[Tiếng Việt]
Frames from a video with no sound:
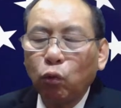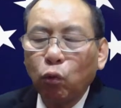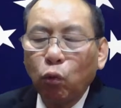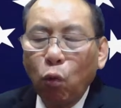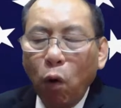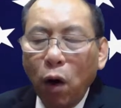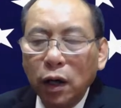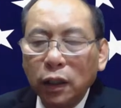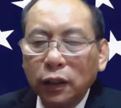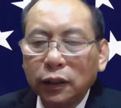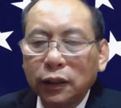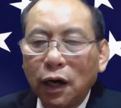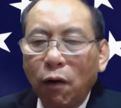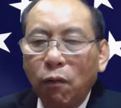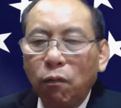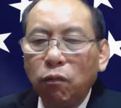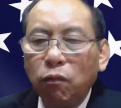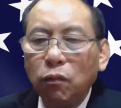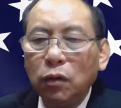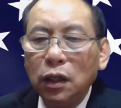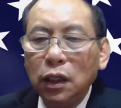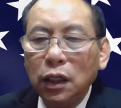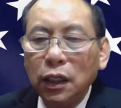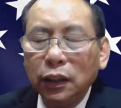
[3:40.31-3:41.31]
quan trọng
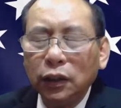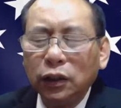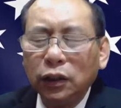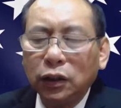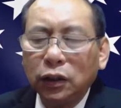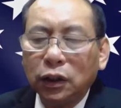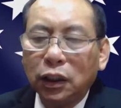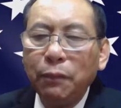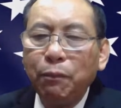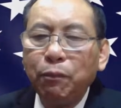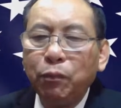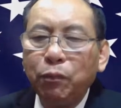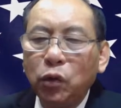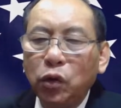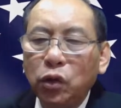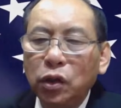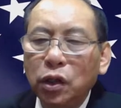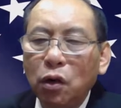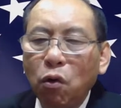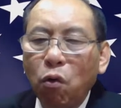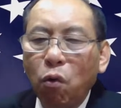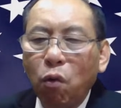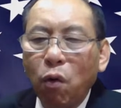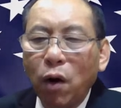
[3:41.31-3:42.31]
liên tiếp
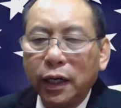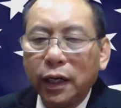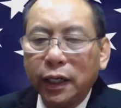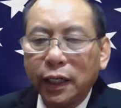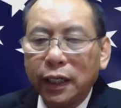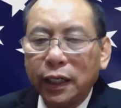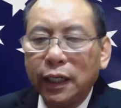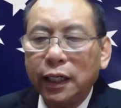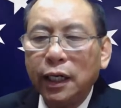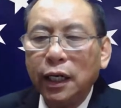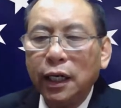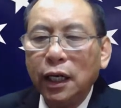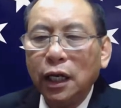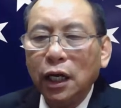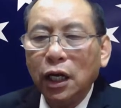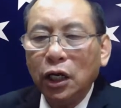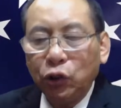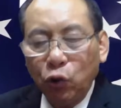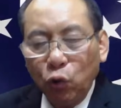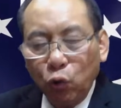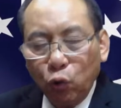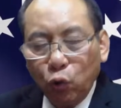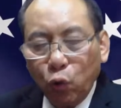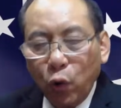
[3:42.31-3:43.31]
giữa Hoa Kỳ,
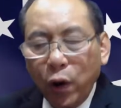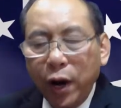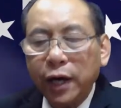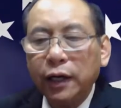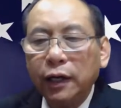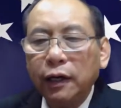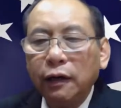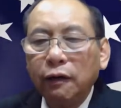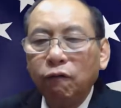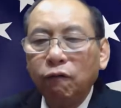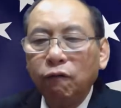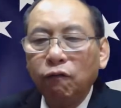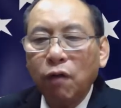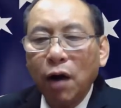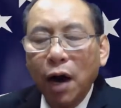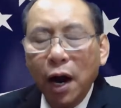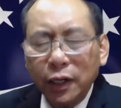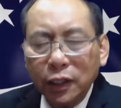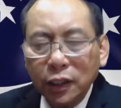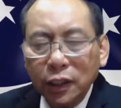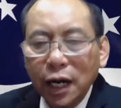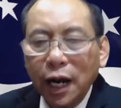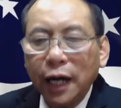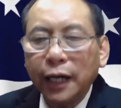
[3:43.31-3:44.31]
Ukraine và
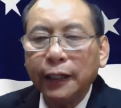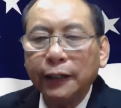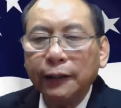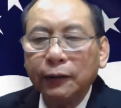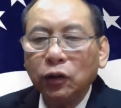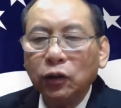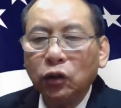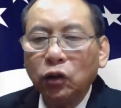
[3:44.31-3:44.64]
nước Anh.